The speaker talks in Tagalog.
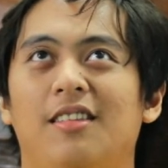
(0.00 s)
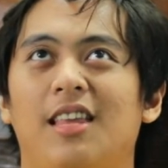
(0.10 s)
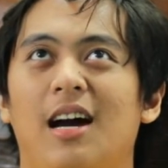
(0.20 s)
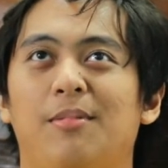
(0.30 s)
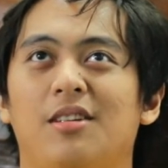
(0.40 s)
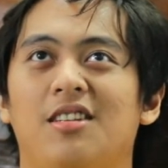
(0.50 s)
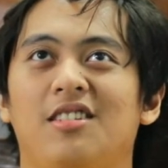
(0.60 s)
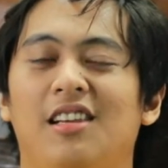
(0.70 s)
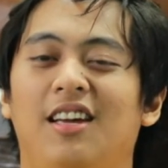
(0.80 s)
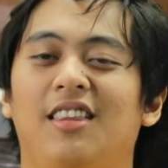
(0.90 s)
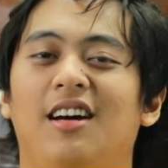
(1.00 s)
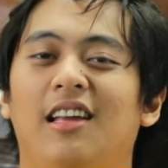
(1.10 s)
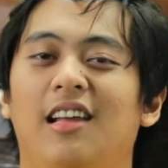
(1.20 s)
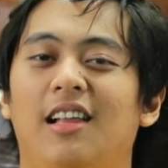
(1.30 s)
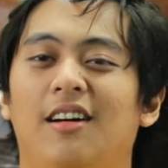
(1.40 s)
Tapos si Jelaine,
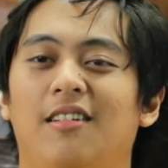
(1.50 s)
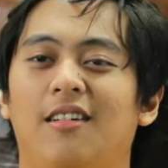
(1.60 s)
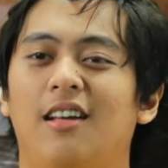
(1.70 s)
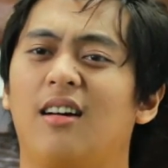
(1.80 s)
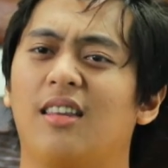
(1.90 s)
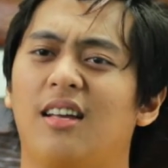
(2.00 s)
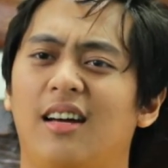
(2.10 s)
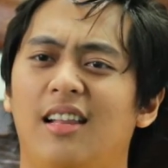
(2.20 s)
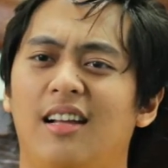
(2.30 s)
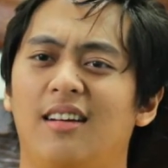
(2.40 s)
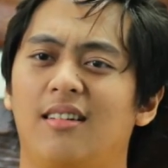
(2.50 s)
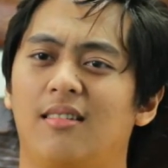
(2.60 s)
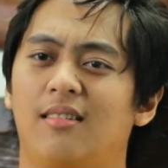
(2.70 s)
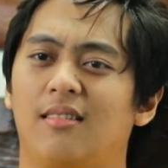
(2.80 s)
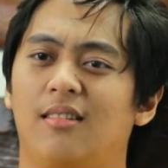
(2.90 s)
nakilala ko. Kailan kita nakilala?
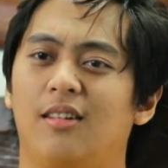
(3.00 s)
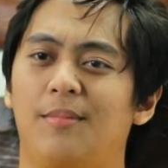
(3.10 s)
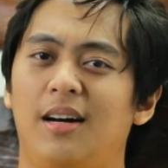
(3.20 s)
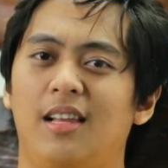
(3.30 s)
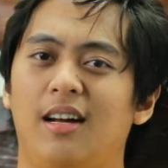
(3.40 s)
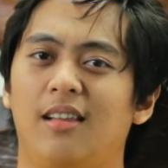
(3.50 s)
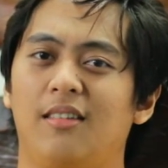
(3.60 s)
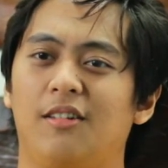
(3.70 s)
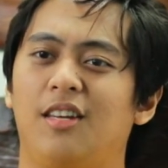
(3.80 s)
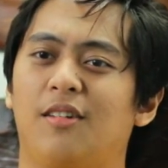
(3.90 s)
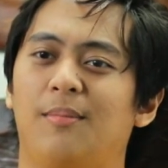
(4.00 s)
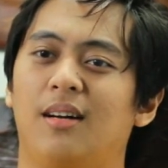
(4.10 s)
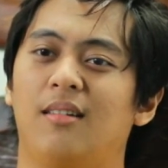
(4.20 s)
Hindi ko maalala. Third year ba?